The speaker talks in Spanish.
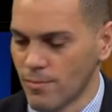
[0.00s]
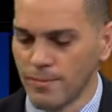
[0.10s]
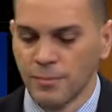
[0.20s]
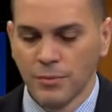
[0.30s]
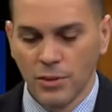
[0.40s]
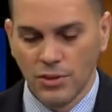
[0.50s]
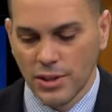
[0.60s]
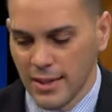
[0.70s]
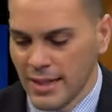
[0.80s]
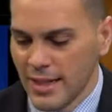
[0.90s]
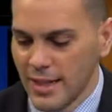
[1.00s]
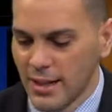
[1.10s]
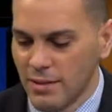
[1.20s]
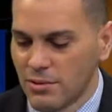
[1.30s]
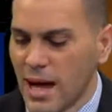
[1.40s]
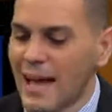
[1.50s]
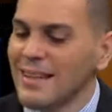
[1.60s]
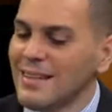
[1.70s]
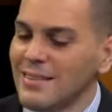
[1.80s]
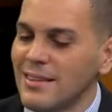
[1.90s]
Entonces,
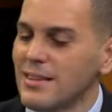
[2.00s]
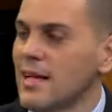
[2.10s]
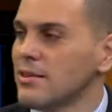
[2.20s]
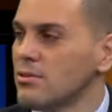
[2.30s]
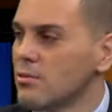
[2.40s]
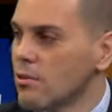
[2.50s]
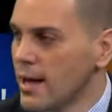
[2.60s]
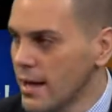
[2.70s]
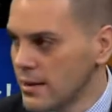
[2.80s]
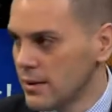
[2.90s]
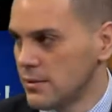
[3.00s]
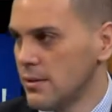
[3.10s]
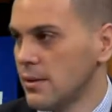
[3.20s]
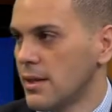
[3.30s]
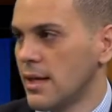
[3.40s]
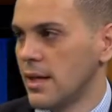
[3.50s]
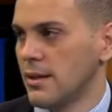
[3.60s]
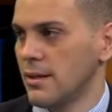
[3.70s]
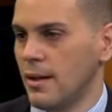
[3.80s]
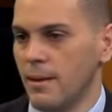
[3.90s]
hay necesidades urgentes que hay que
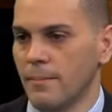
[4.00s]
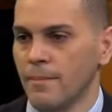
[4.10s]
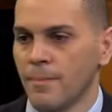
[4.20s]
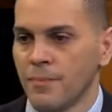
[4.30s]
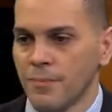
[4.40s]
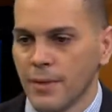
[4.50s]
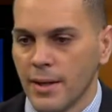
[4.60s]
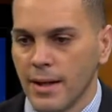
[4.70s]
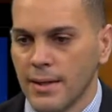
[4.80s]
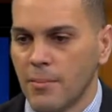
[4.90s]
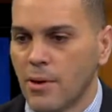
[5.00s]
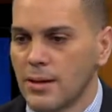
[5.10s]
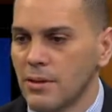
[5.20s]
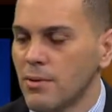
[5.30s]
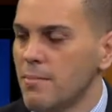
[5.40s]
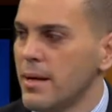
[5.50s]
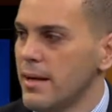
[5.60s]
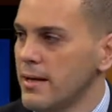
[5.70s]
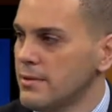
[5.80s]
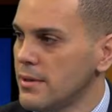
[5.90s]
atender. Estamos ante una
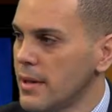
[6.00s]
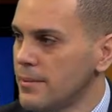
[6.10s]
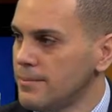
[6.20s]
emergencia